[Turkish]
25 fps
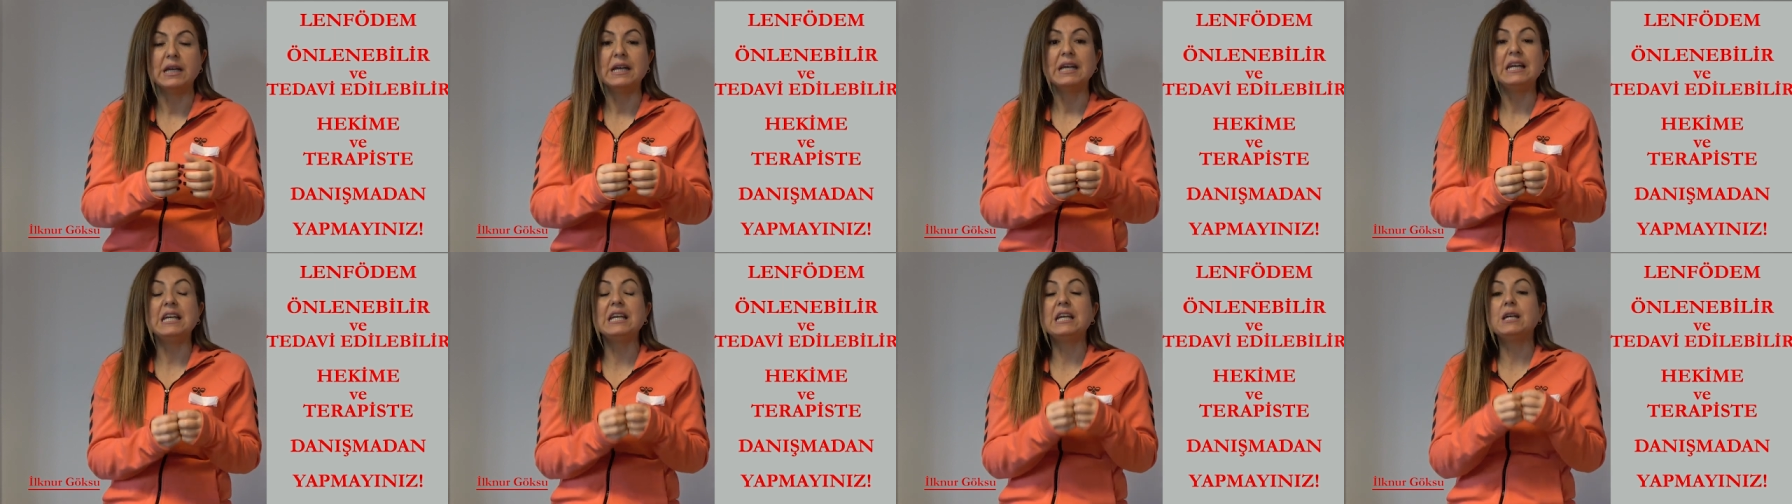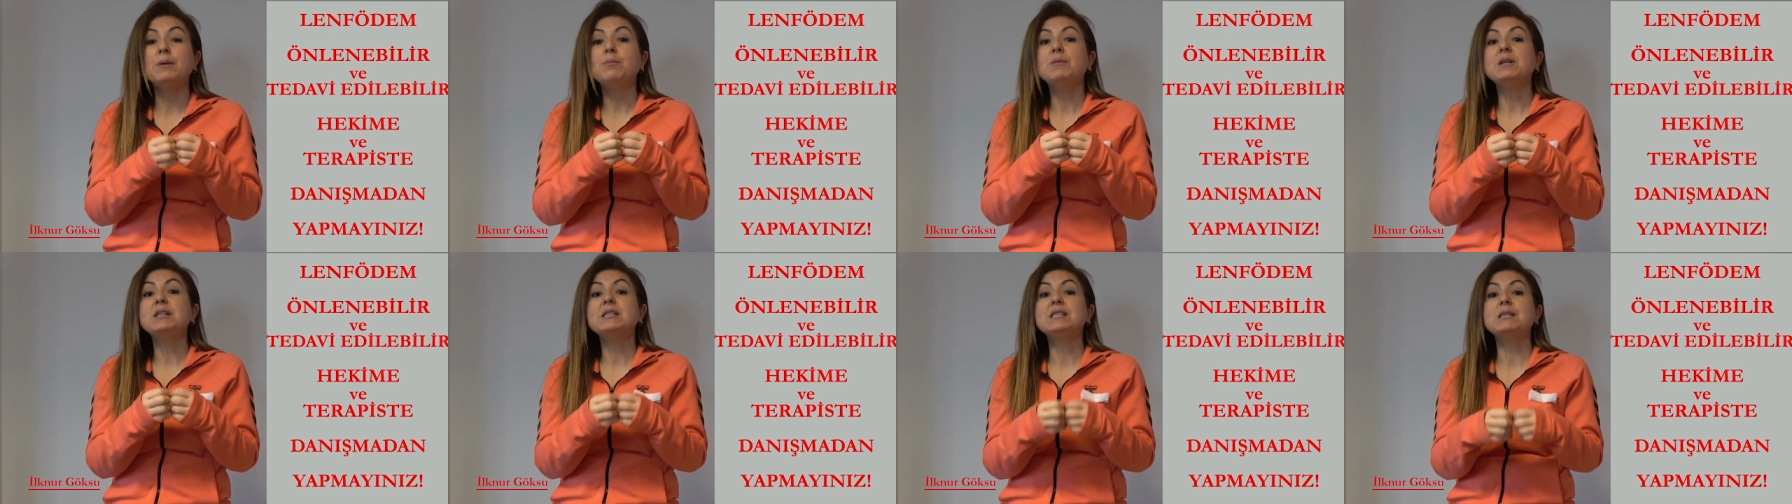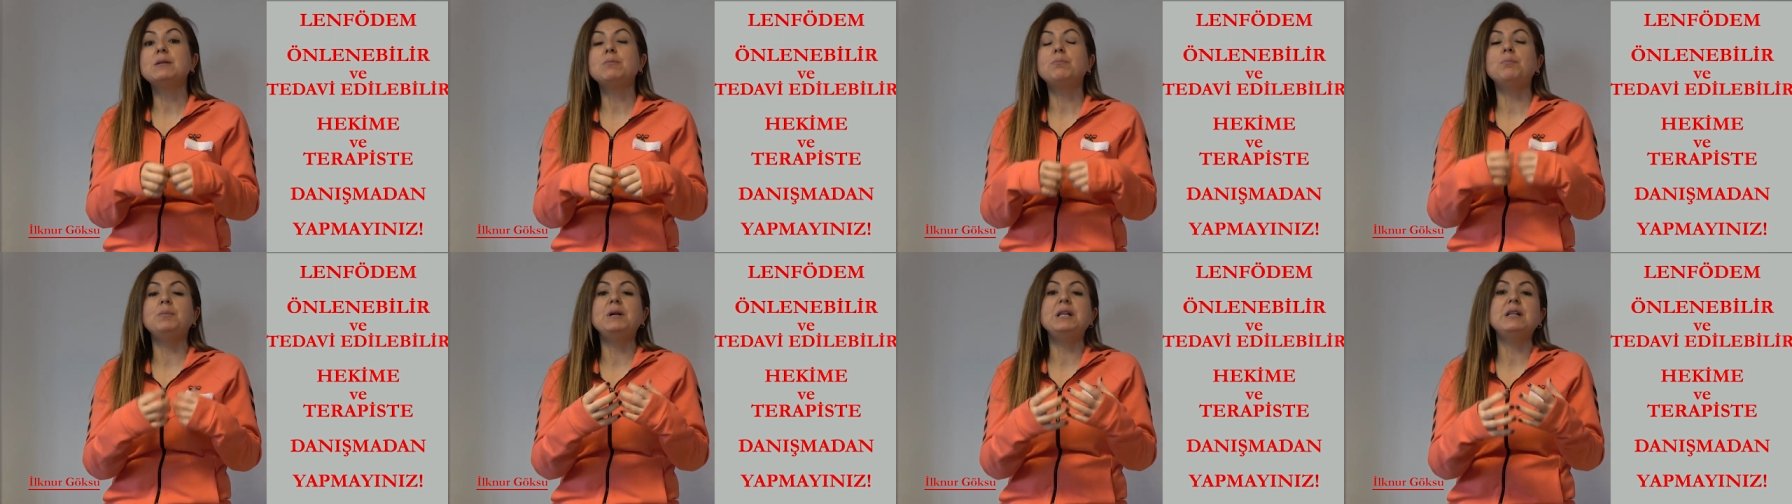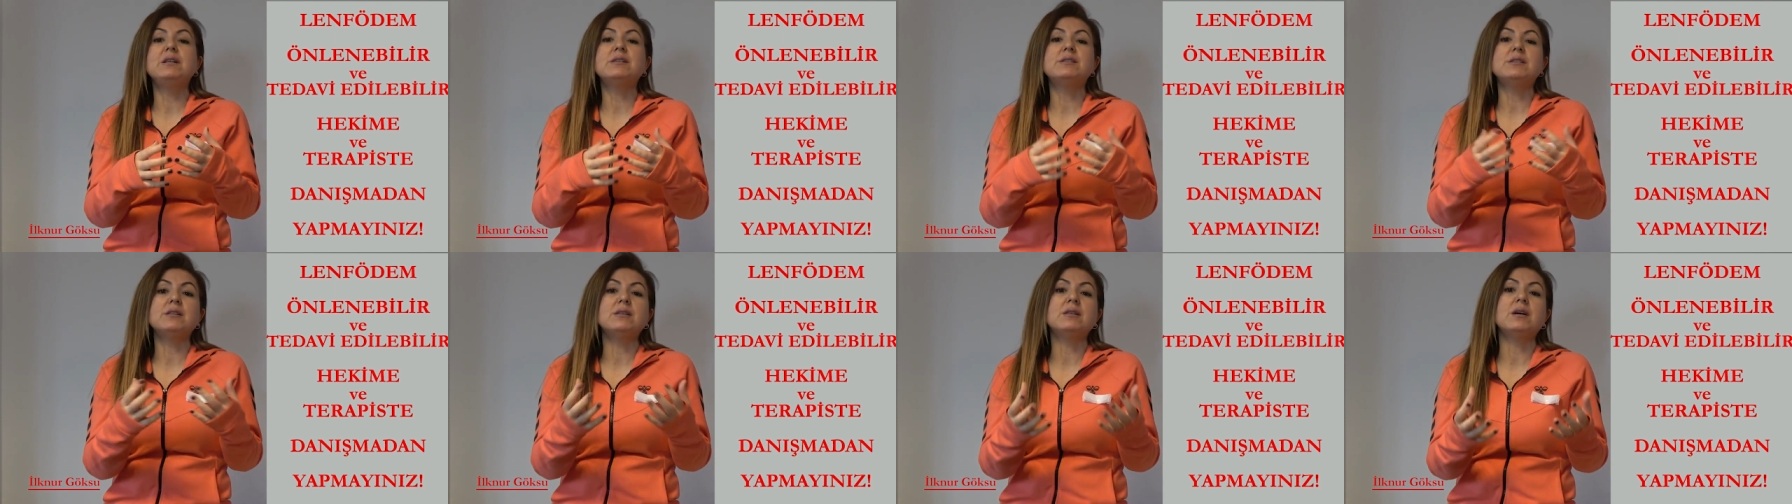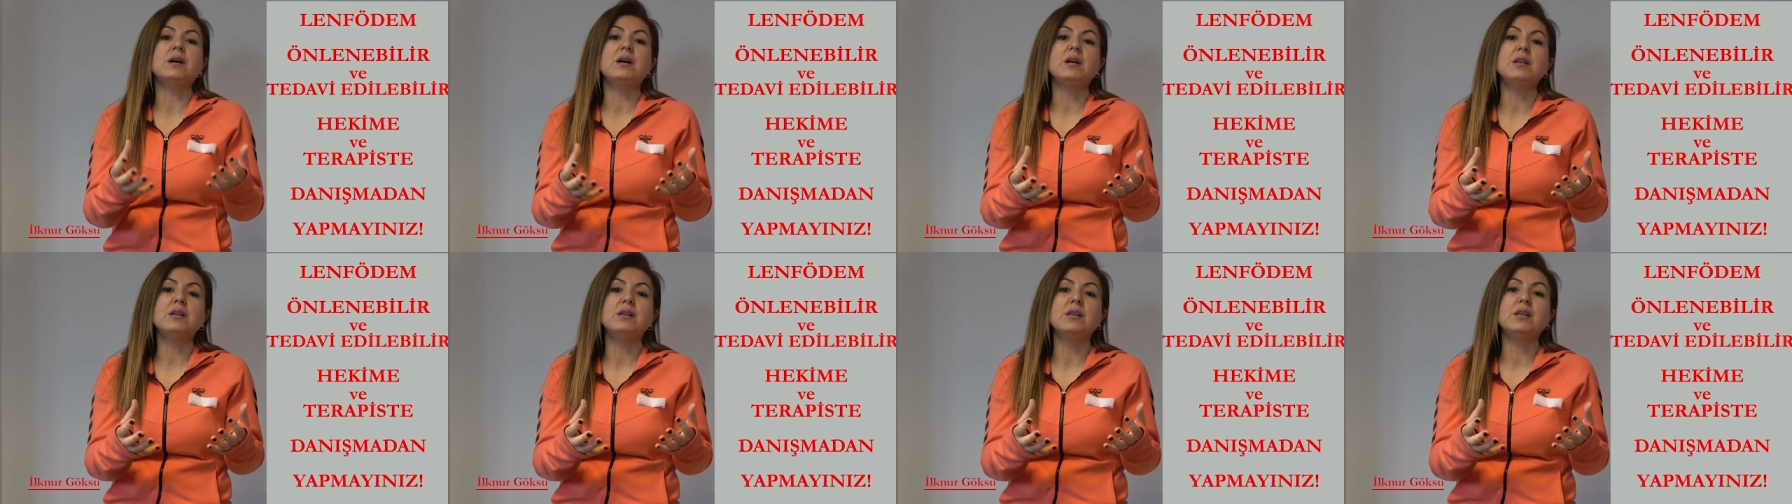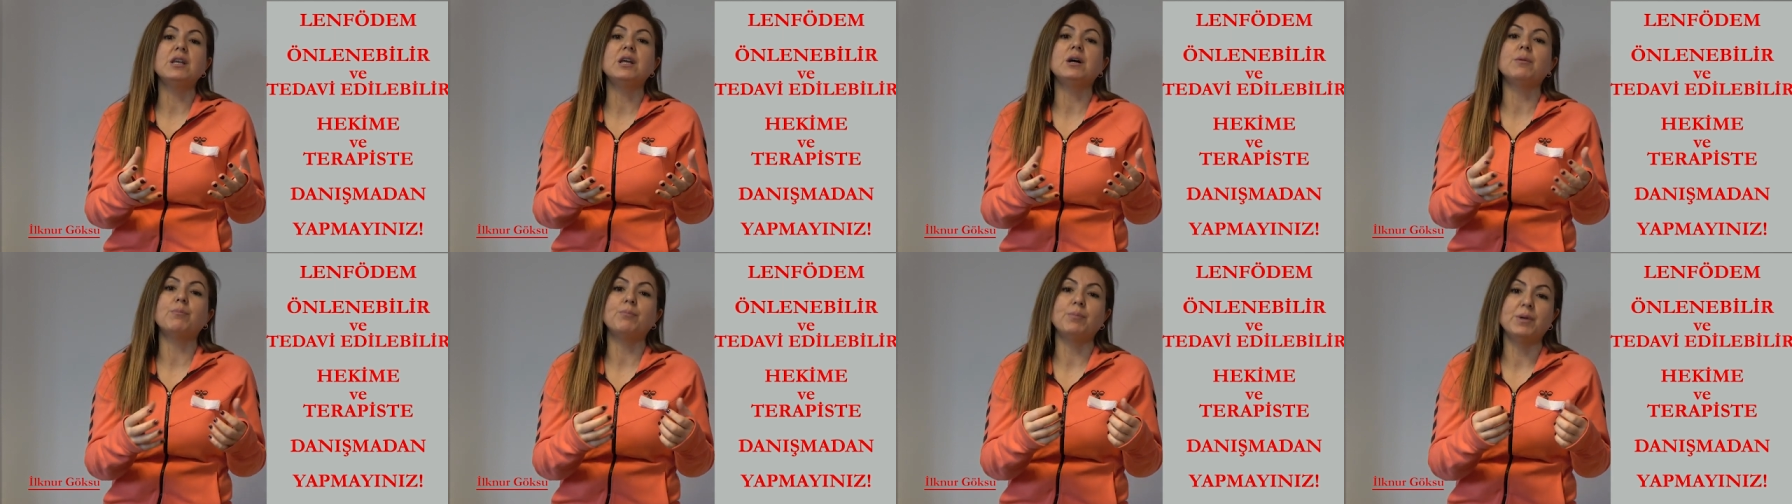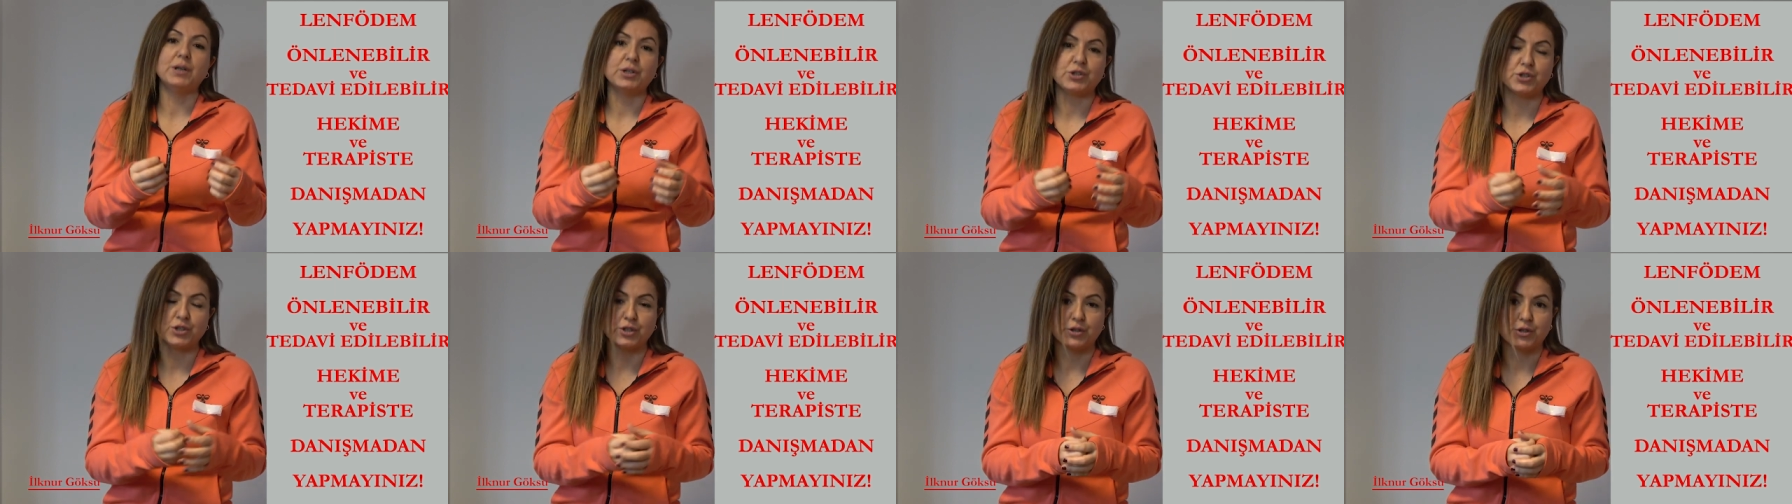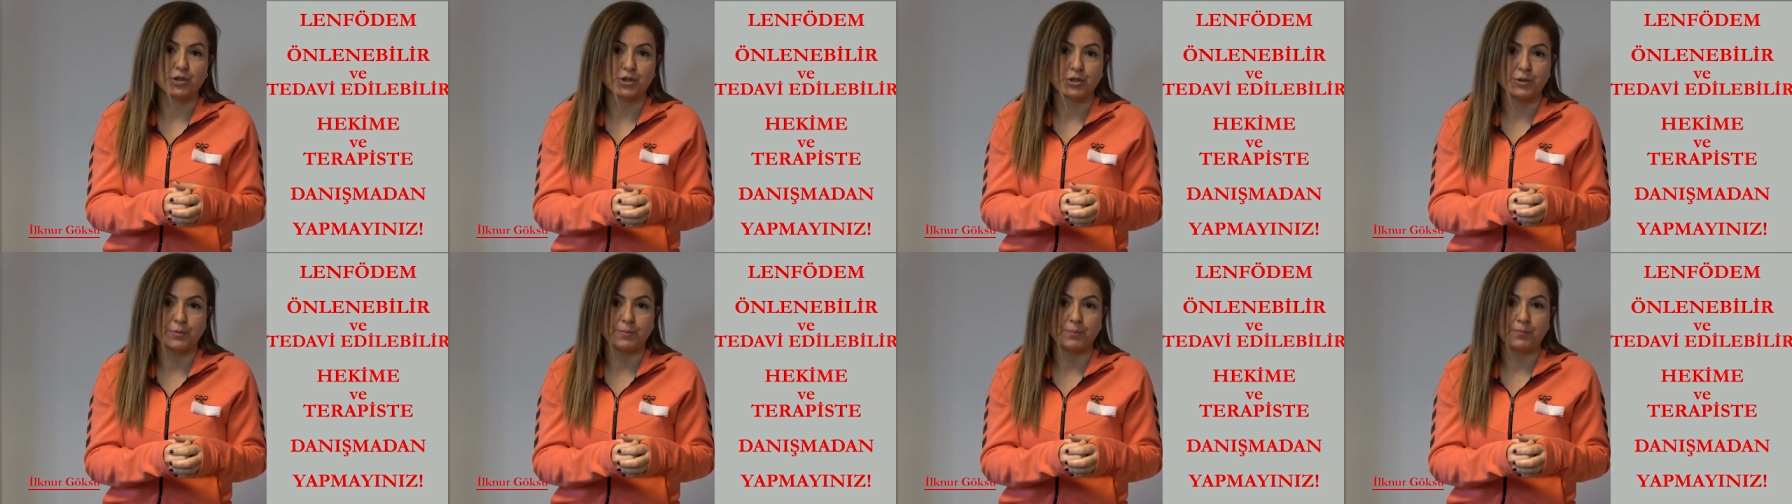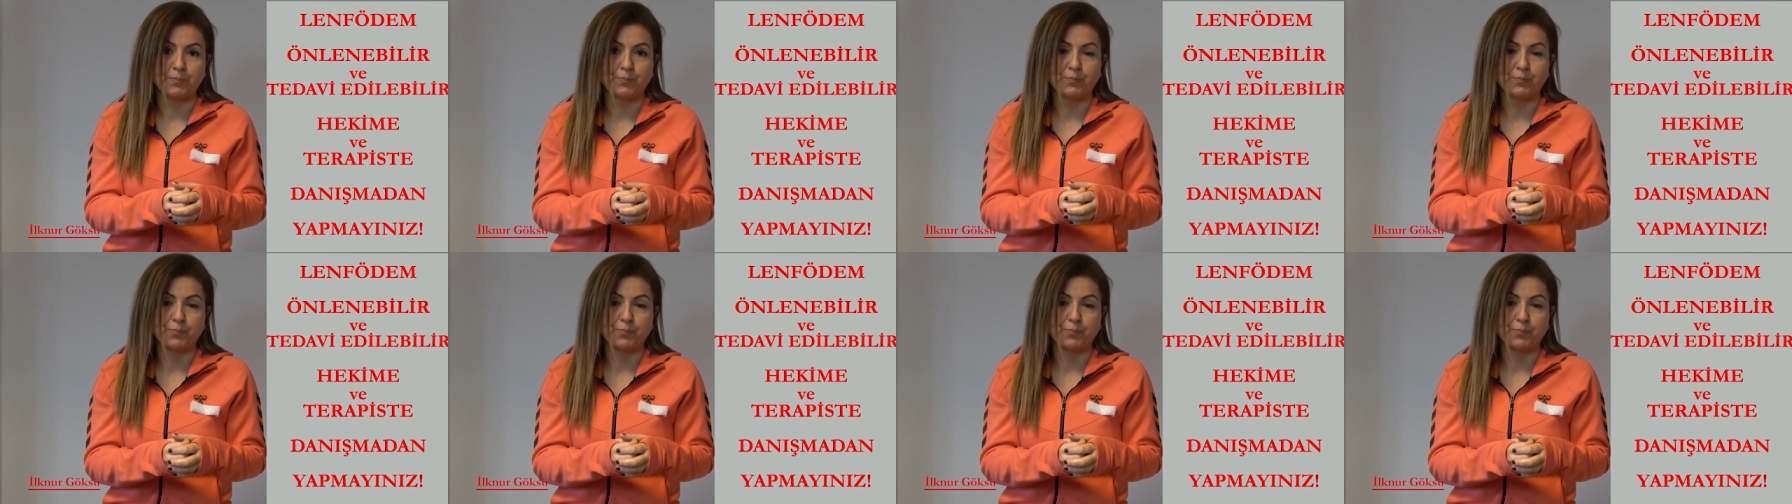hekiminizin bilgisi dahilinde yapmaya çalışın.